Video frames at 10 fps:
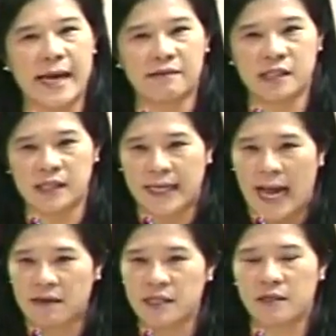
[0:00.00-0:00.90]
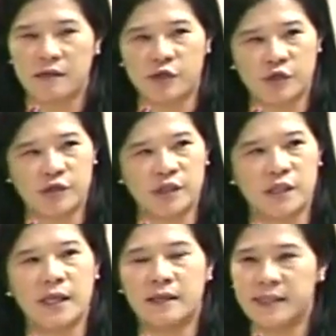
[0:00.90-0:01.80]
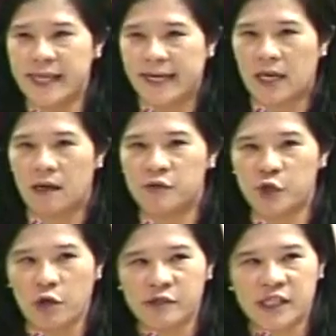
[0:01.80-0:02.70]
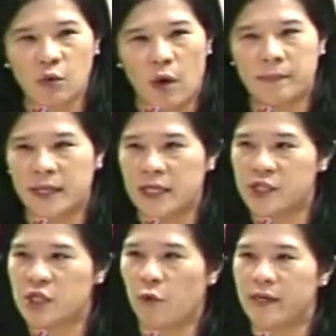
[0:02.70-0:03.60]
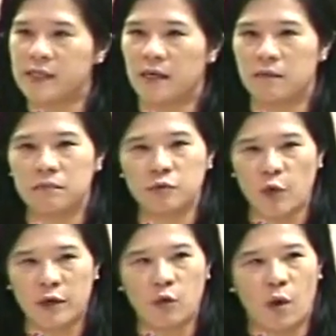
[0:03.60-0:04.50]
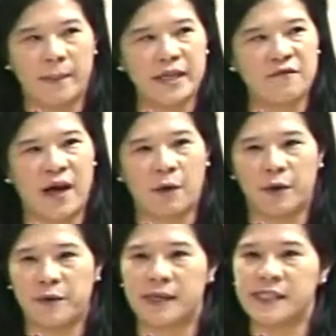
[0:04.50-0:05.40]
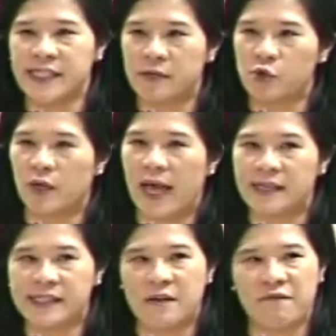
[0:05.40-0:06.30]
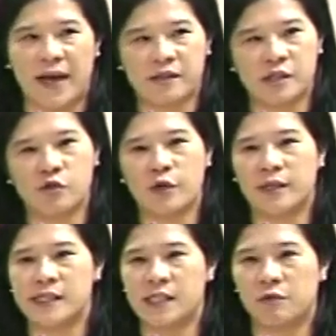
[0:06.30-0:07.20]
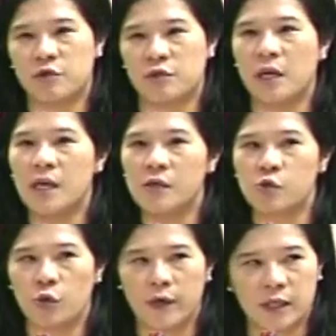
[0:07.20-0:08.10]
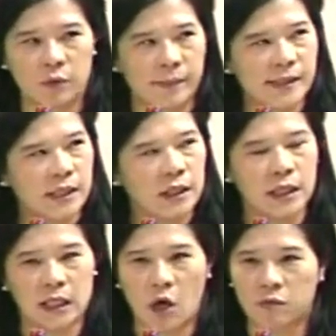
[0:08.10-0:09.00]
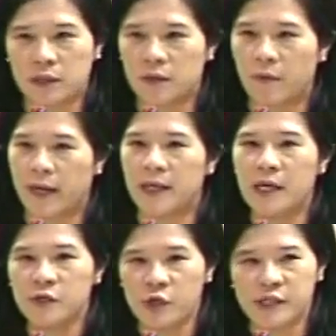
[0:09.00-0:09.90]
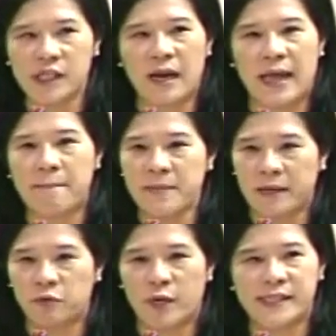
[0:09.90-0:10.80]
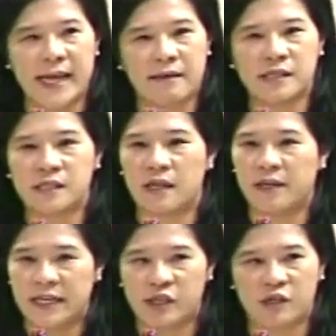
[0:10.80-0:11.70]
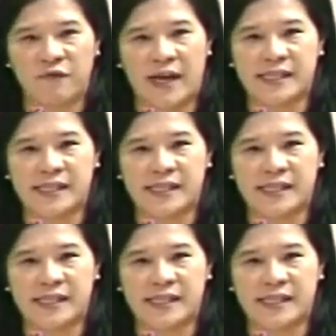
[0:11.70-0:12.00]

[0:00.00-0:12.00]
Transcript: 这样子的抗议跟质疑。这个就是我们的议事规则，对于我们立法委员限缩了他宪法职权的行使。所以，我们今天的公听会就是要来面对这样子的历史